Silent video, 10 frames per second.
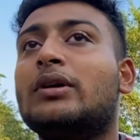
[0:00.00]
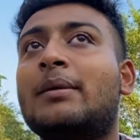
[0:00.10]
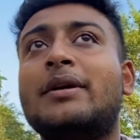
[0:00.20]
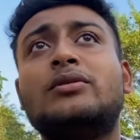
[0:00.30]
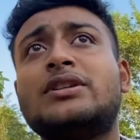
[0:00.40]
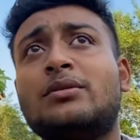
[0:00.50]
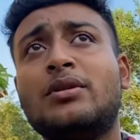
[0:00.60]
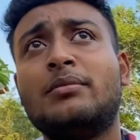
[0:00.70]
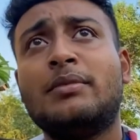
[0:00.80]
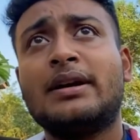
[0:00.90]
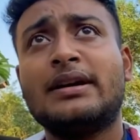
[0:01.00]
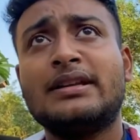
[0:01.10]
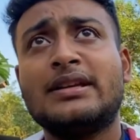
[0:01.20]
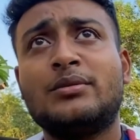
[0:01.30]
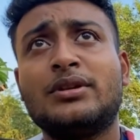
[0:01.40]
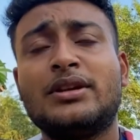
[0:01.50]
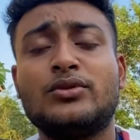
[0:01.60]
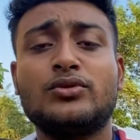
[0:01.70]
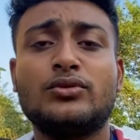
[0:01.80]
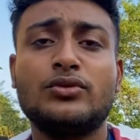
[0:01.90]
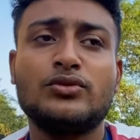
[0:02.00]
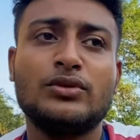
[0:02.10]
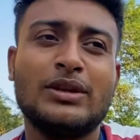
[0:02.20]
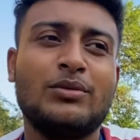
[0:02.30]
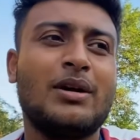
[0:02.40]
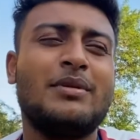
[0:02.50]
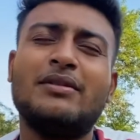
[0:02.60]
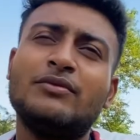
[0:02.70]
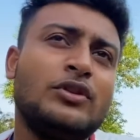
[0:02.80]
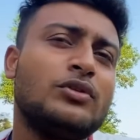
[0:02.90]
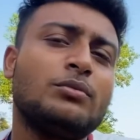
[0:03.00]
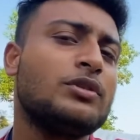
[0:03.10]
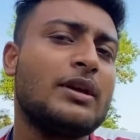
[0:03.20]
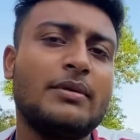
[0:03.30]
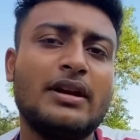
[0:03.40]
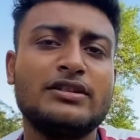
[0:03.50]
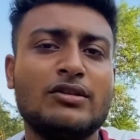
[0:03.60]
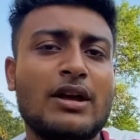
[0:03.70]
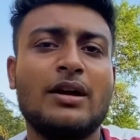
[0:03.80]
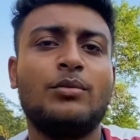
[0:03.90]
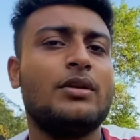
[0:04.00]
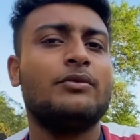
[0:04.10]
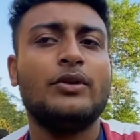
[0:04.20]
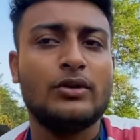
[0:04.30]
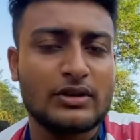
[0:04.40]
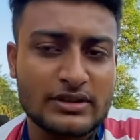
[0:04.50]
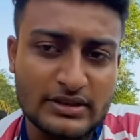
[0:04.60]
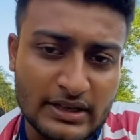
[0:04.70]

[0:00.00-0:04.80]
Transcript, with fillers: আমি এখন যাব মার্কেটে যাব গিয়ে ওষুধ টষুধ নেবো আমি আর ভিডিওর মধ্যে আমি আর যে দেখাবো না আমি ভিডিওটা